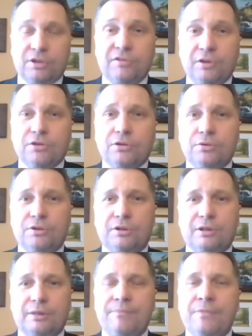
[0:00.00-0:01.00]
W związku z
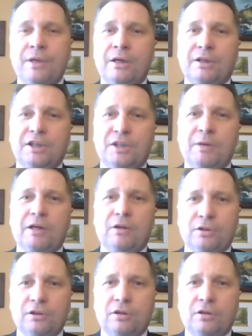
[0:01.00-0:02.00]
tym Izba
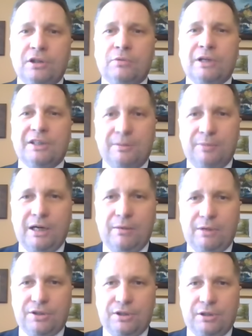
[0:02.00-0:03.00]
Kontroli, która
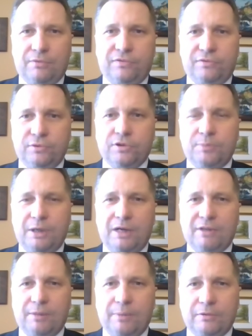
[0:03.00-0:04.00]
zebrała się w dwóch
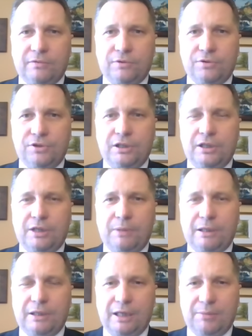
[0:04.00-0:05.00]
sprawach, panów Wąsika i
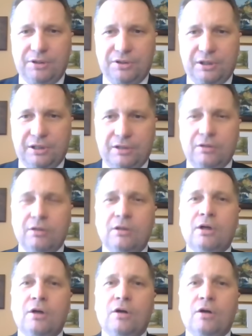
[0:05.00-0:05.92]
pana Kamińskiego,